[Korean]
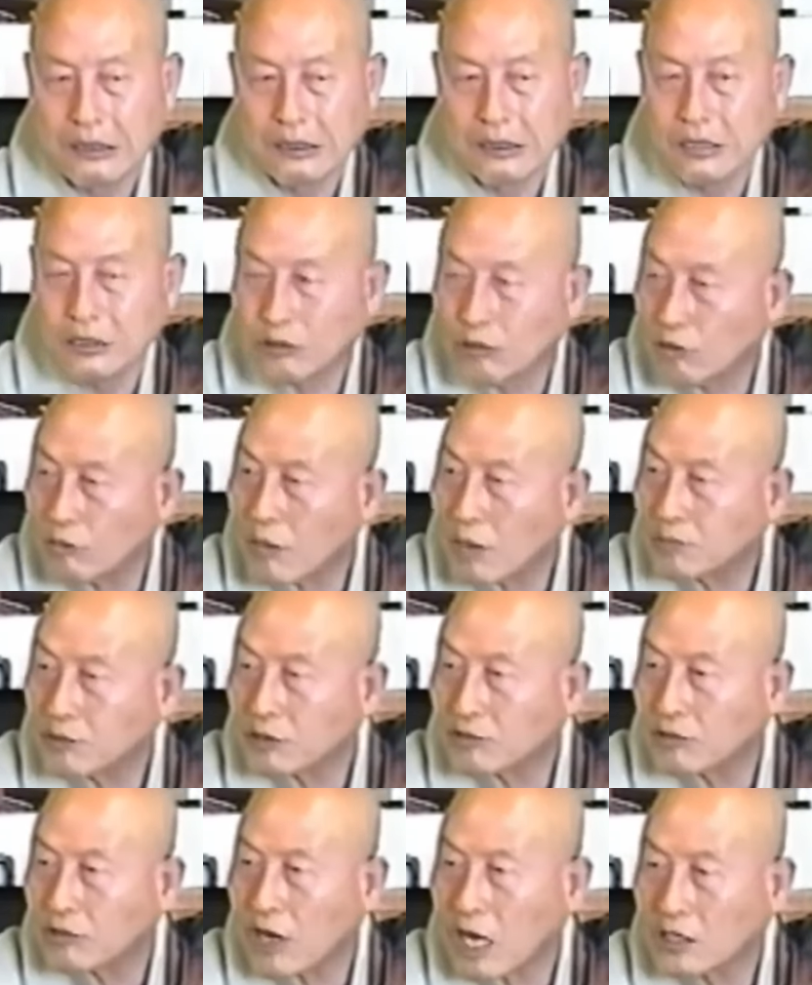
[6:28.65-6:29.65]
근데 고맙다
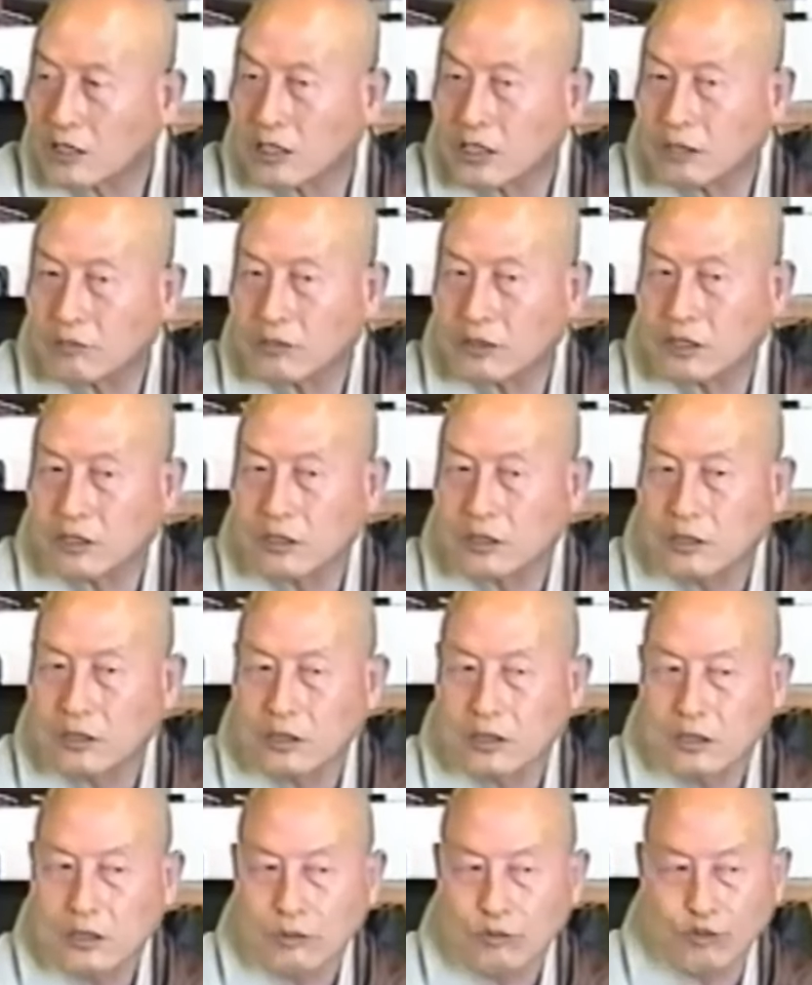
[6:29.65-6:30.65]
소리 한일이야
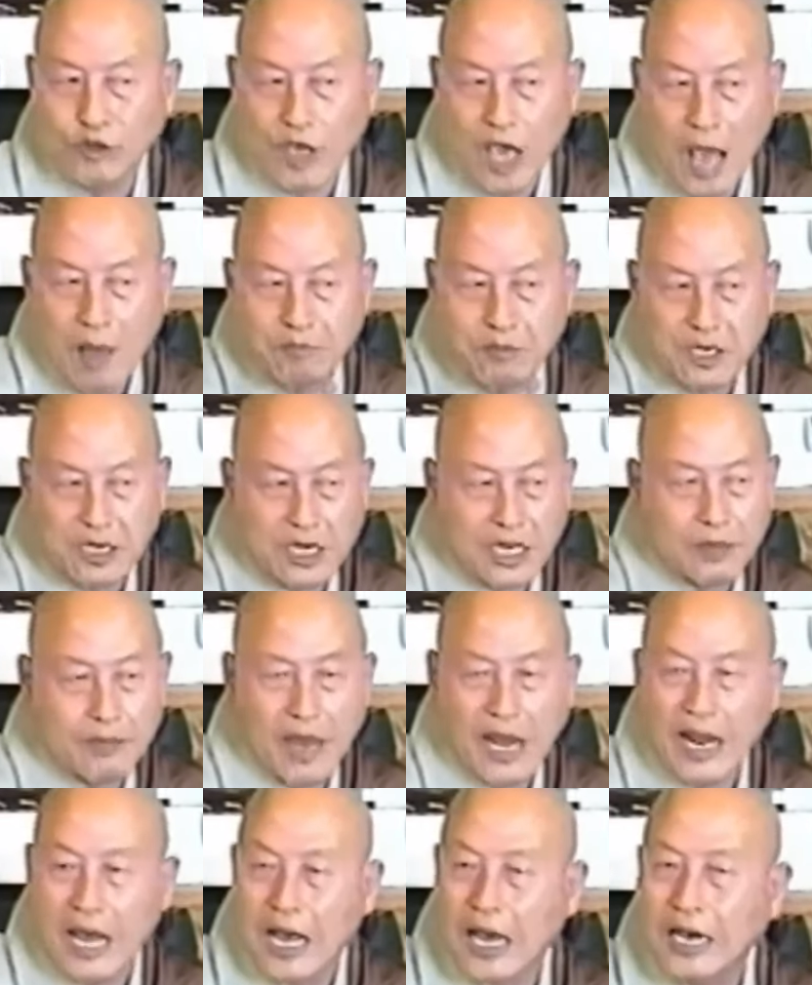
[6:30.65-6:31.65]
위암
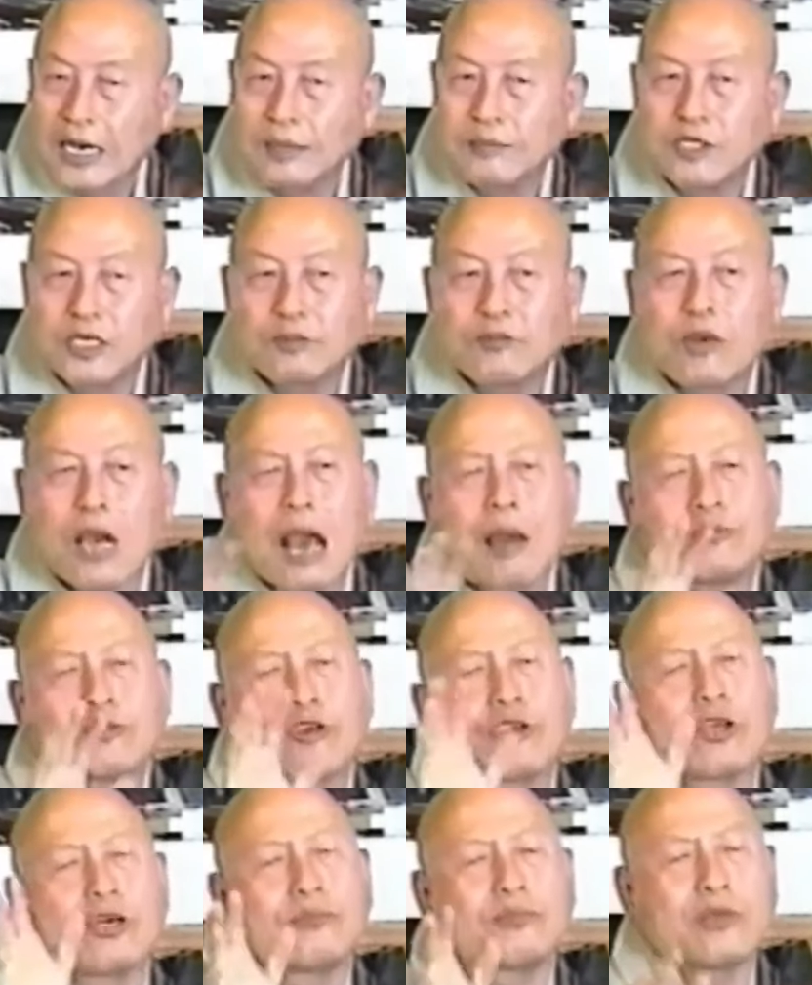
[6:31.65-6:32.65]
걸리봐라. 음식 뭐암
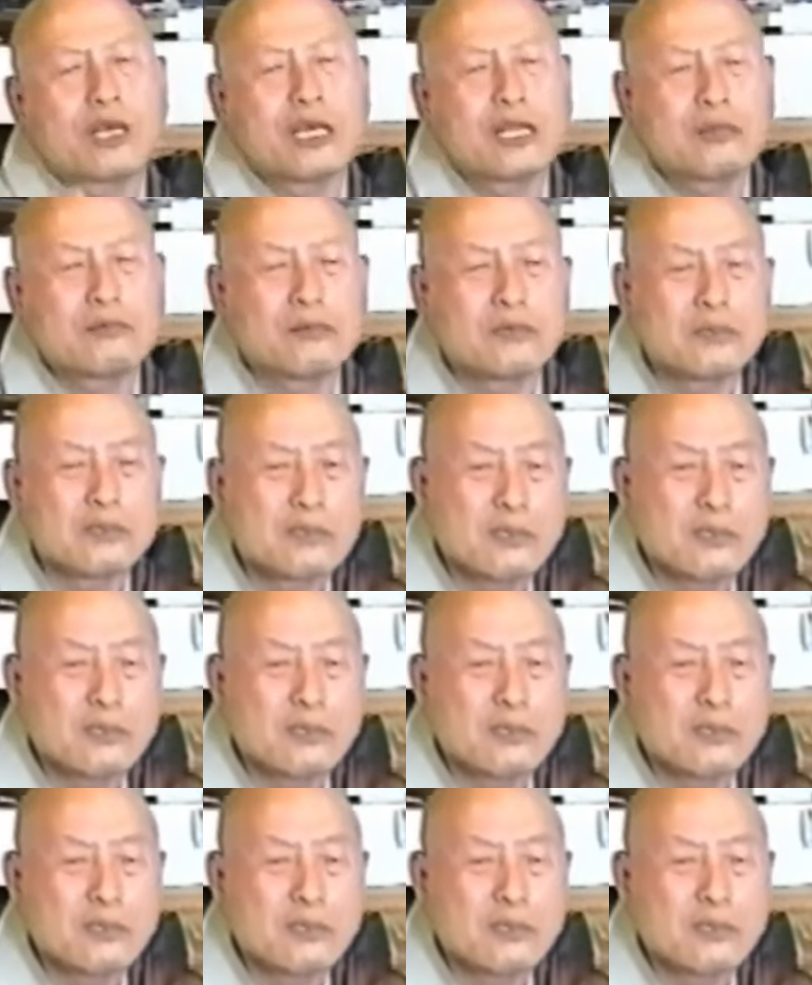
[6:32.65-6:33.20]
소용없다. 이런.